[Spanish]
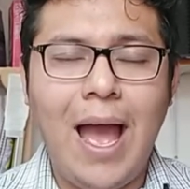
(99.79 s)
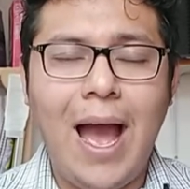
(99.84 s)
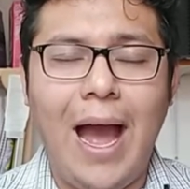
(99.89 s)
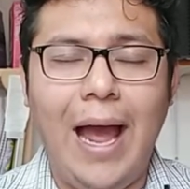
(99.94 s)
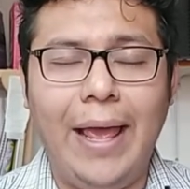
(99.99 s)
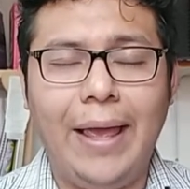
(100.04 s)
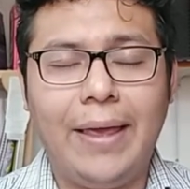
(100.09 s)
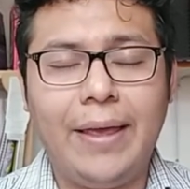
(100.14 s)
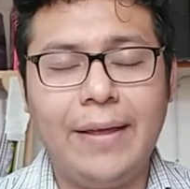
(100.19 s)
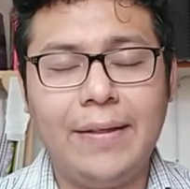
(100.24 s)

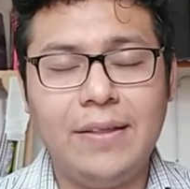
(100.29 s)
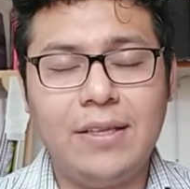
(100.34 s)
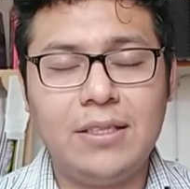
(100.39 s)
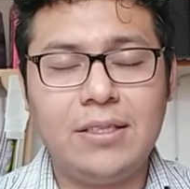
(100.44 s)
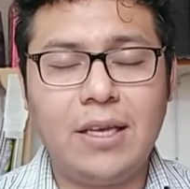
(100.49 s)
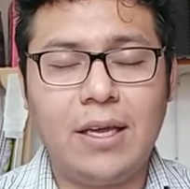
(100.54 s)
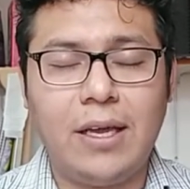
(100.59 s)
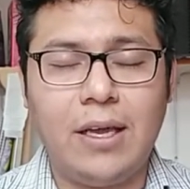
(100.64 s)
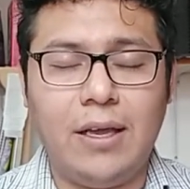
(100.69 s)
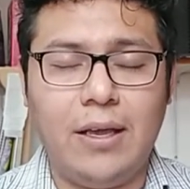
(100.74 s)
Hay quien
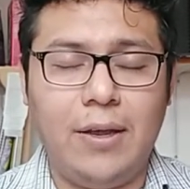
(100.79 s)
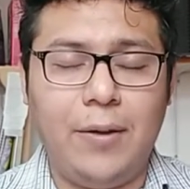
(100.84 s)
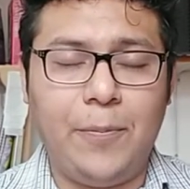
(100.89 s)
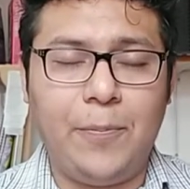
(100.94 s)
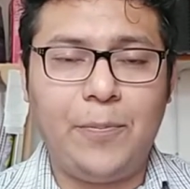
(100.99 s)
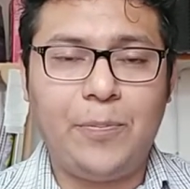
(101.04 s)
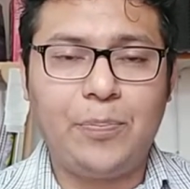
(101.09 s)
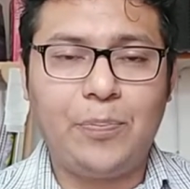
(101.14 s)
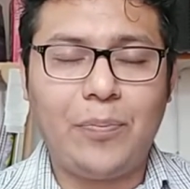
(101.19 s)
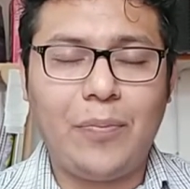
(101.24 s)
dice que
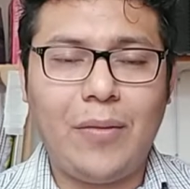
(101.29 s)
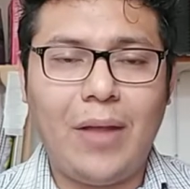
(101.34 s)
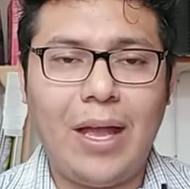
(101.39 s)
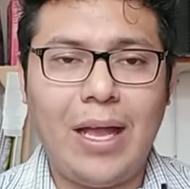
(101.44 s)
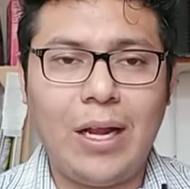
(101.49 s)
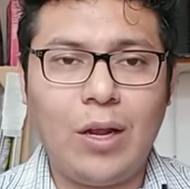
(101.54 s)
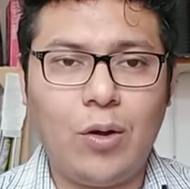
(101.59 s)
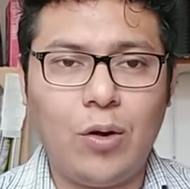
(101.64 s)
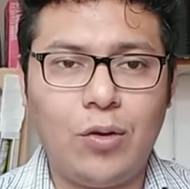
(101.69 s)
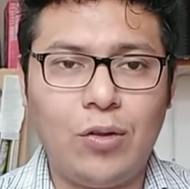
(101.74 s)

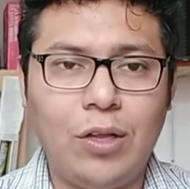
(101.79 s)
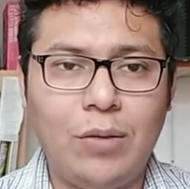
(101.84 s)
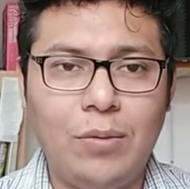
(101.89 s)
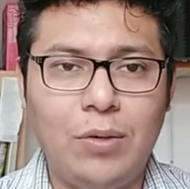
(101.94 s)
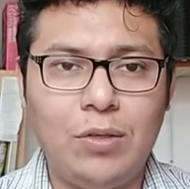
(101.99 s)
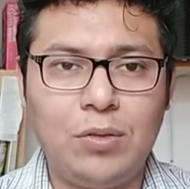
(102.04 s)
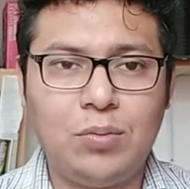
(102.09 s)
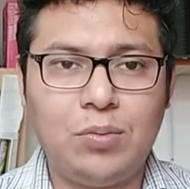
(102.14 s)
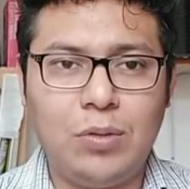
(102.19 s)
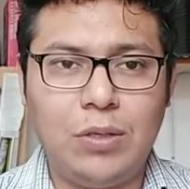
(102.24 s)
el
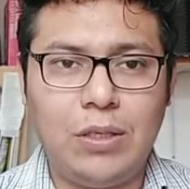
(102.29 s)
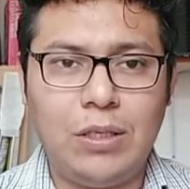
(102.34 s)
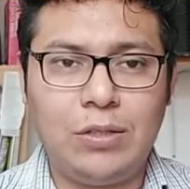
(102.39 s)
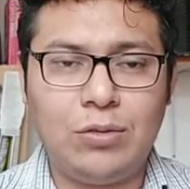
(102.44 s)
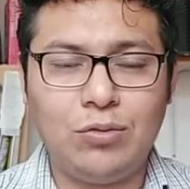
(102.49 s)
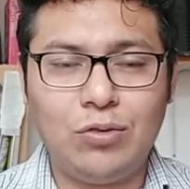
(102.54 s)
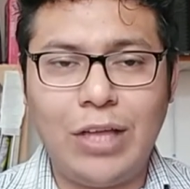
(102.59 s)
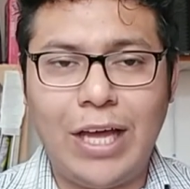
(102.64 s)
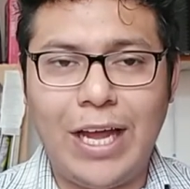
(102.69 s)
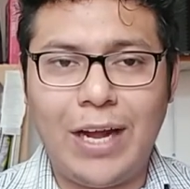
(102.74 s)
coronavirus fue,
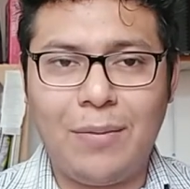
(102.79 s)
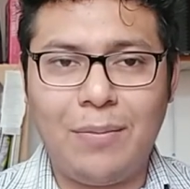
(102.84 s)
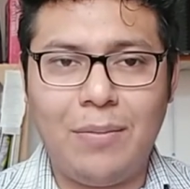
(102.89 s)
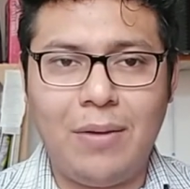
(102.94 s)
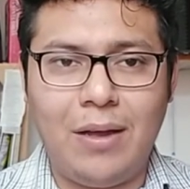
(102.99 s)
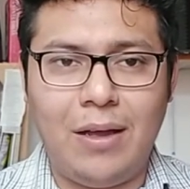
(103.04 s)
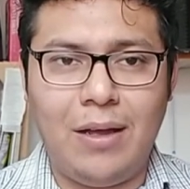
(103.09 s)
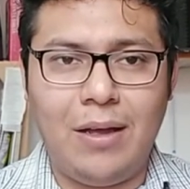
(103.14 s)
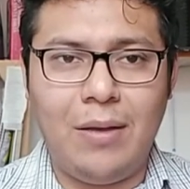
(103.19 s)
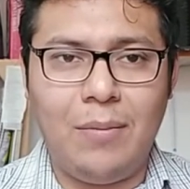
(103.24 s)
es un
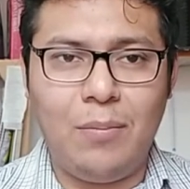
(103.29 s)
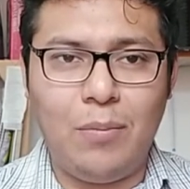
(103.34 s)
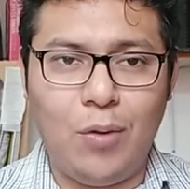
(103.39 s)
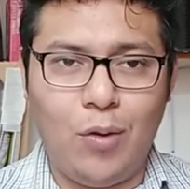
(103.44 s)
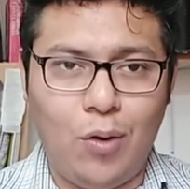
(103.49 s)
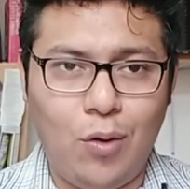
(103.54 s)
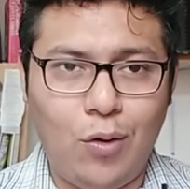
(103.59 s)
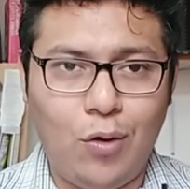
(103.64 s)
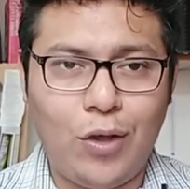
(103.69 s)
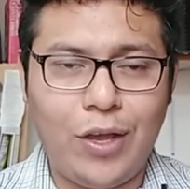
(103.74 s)
arma
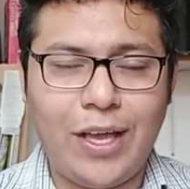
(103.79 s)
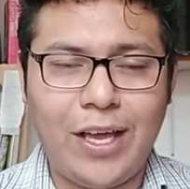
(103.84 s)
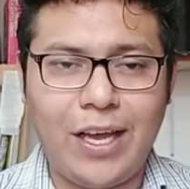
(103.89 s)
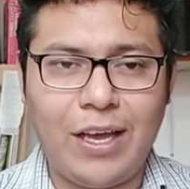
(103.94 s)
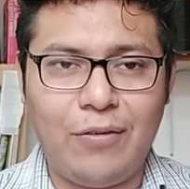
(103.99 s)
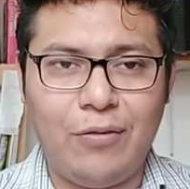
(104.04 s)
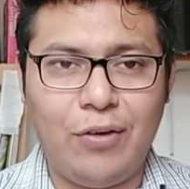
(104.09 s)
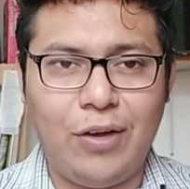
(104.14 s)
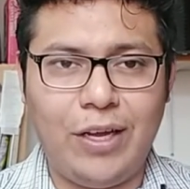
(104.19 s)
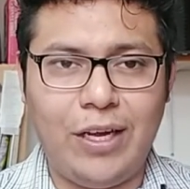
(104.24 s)
biológica
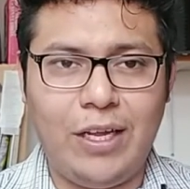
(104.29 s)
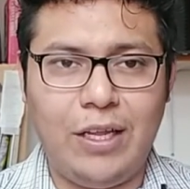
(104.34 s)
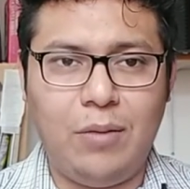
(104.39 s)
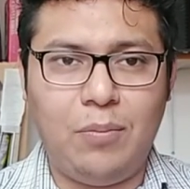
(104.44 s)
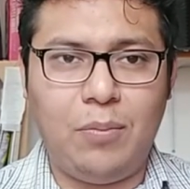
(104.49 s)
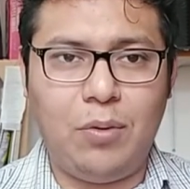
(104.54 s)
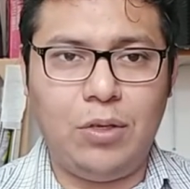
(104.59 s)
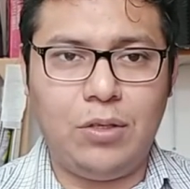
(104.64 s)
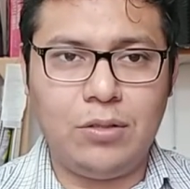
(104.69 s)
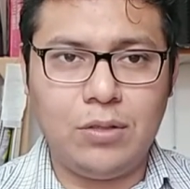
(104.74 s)
que fue
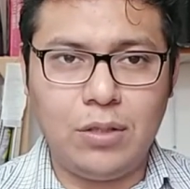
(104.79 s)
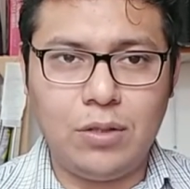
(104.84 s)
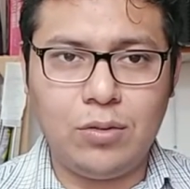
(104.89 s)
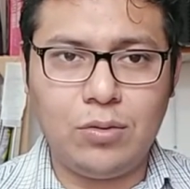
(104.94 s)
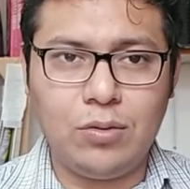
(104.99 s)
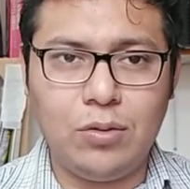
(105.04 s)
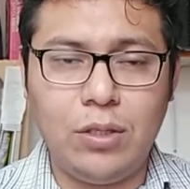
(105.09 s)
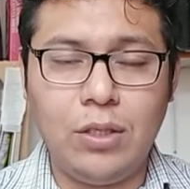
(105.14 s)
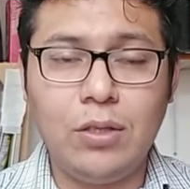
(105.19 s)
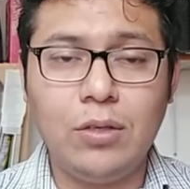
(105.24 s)
creada por
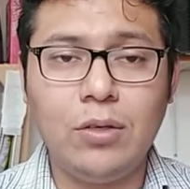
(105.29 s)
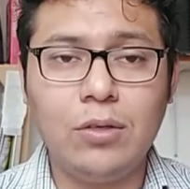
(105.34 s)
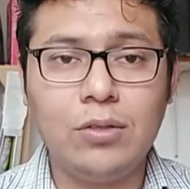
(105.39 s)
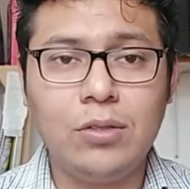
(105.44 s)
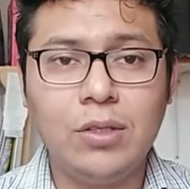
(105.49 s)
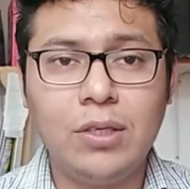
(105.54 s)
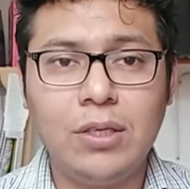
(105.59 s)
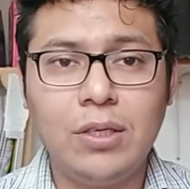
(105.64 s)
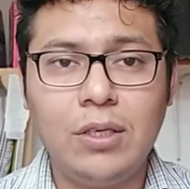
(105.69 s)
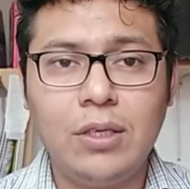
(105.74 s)
Estados
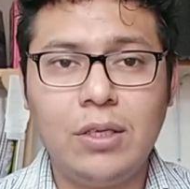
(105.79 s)
Unidos